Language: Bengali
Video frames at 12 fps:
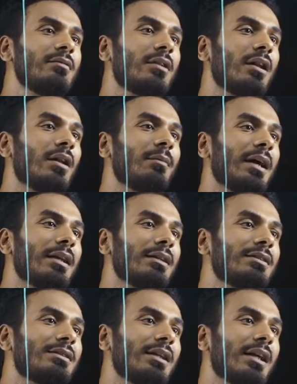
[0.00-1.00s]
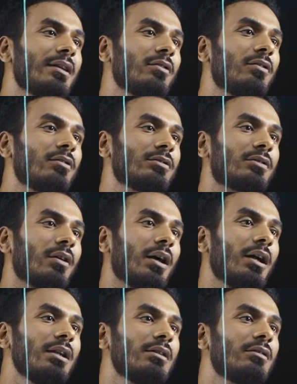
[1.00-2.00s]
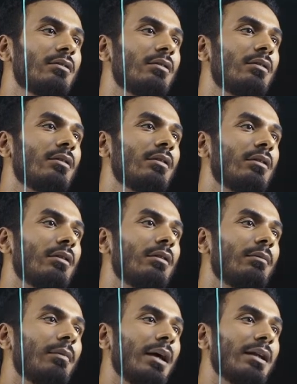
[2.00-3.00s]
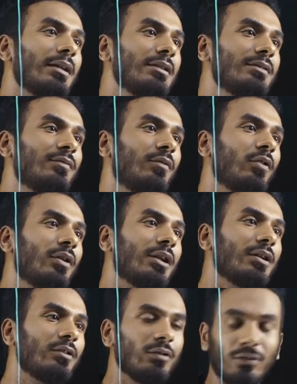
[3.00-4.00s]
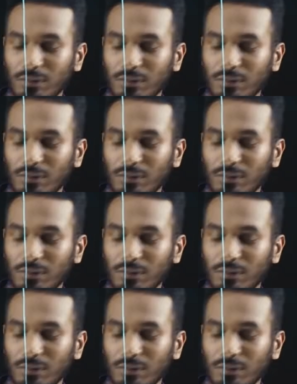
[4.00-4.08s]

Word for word: তাহলে মাইনাস টেন হোল স্কোয়ার মাইনাস ফোর ইন্টু